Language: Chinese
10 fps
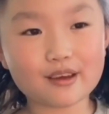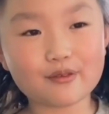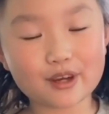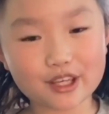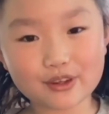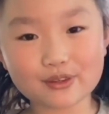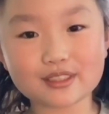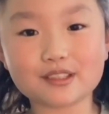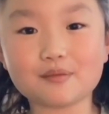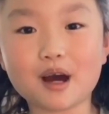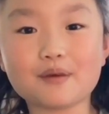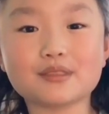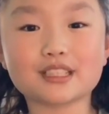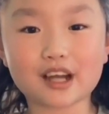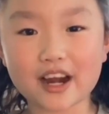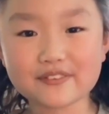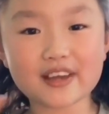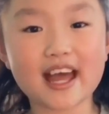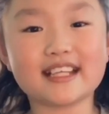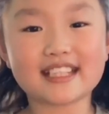we used Mom's scarf
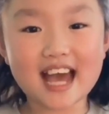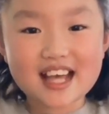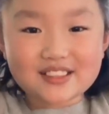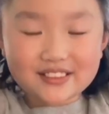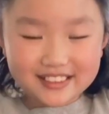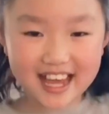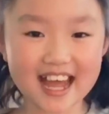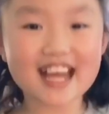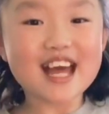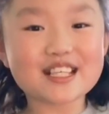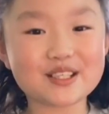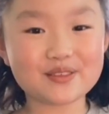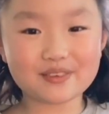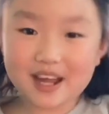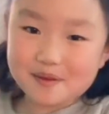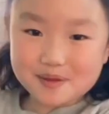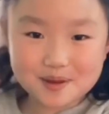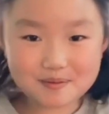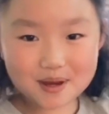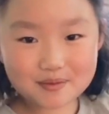and Dad's old hat to wrap
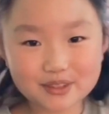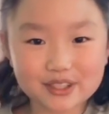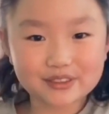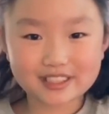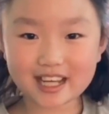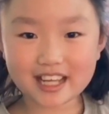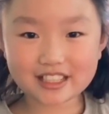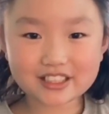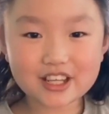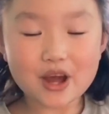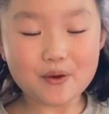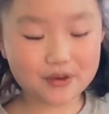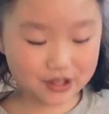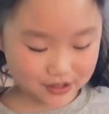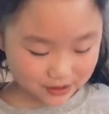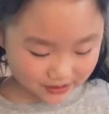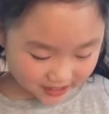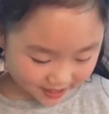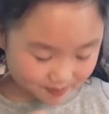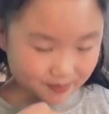him up so tight. We used
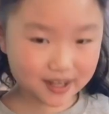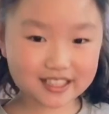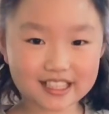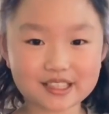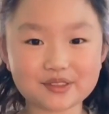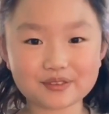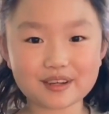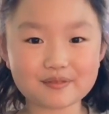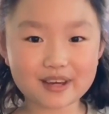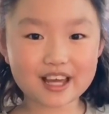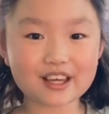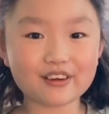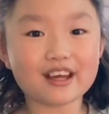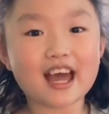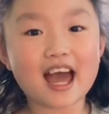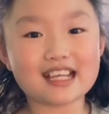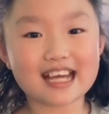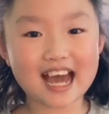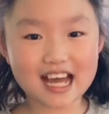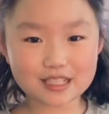the buttons from my coat and
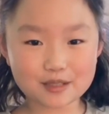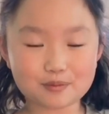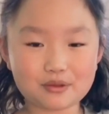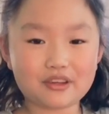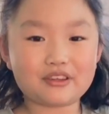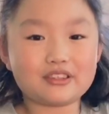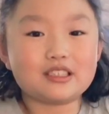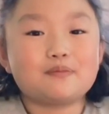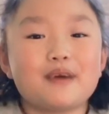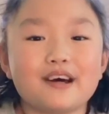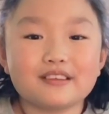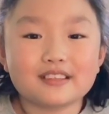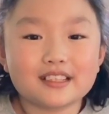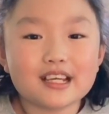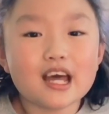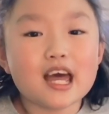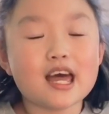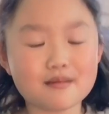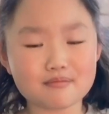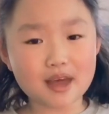added Brother's belt.
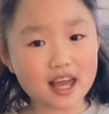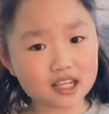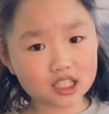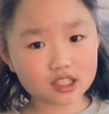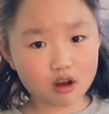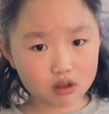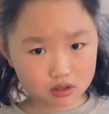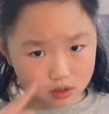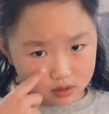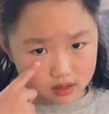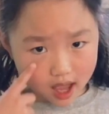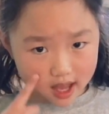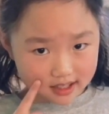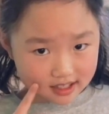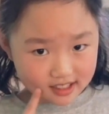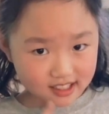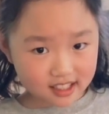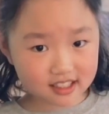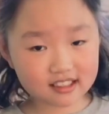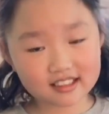It made us all so sad to see.
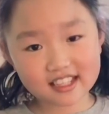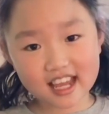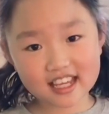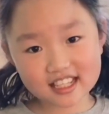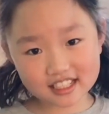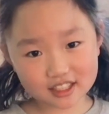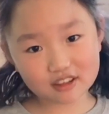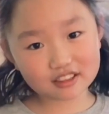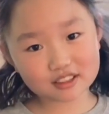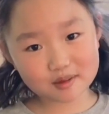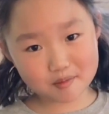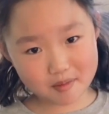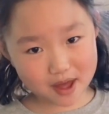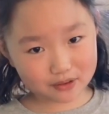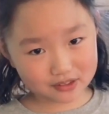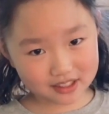Today he started to melt.